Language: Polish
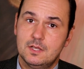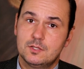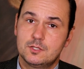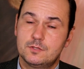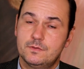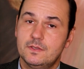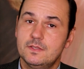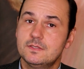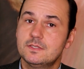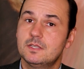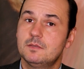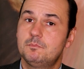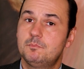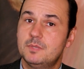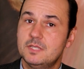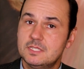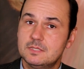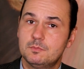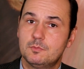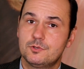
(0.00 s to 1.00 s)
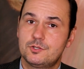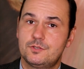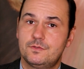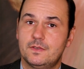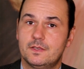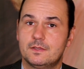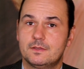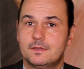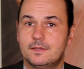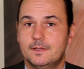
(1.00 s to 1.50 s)
Co więcej, Pismo
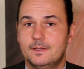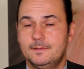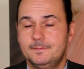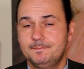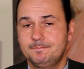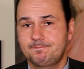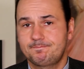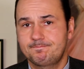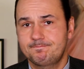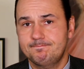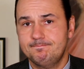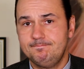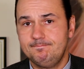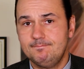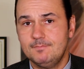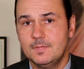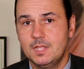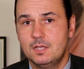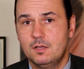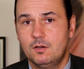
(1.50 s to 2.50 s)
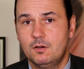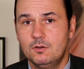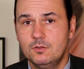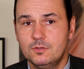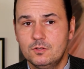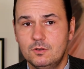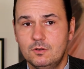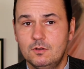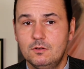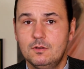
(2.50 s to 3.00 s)
Święte,
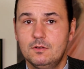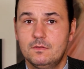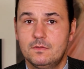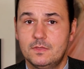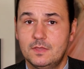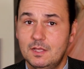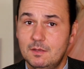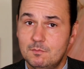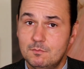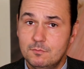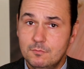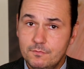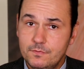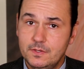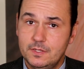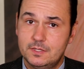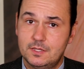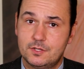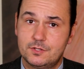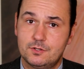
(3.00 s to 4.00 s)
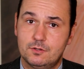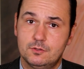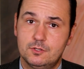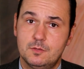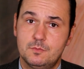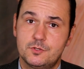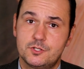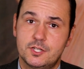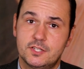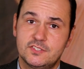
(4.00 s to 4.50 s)
ono nam mówi też o
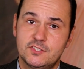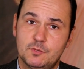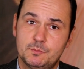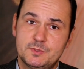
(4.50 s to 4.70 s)
tym, że z